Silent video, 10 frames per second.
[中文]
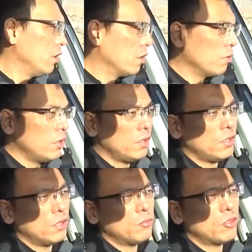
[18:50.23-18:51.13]
所
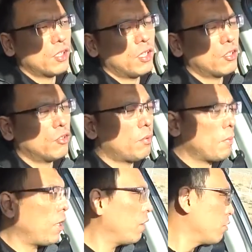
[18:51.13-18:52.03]
以目前能够攀
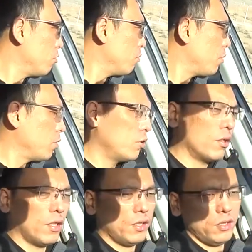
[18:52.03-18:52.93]
爬到这种半坡的状
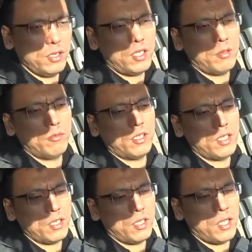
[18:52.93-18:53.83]
态，已经是目前
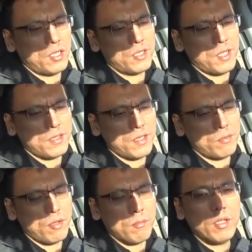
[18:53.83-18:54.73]
这一台 GS3
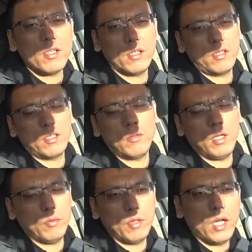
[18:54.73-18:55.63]
原配的这款
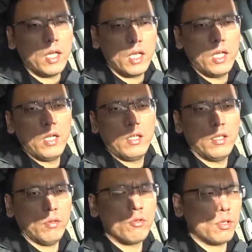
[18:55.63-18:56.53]
轮胎
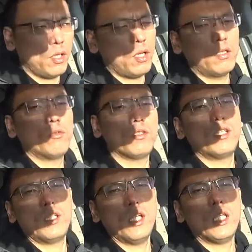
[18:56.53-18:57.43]
能够去给到的这种极
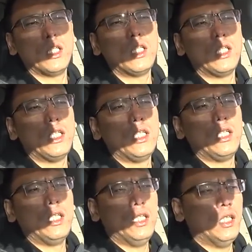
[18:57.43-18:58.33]
限。
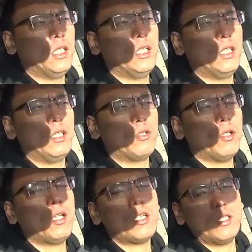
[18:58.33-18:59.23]
呃，悬
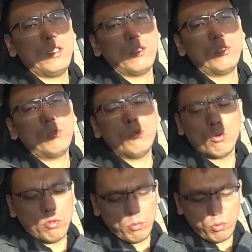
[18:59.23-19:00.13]
架整体的舒适度
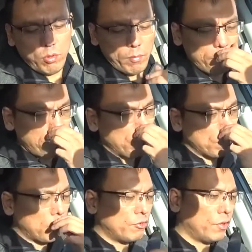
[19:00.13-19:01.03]
做得不错，变速
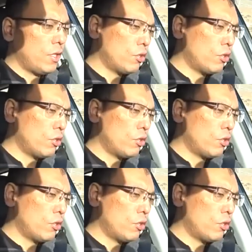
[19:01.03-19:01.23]
箱部分的耐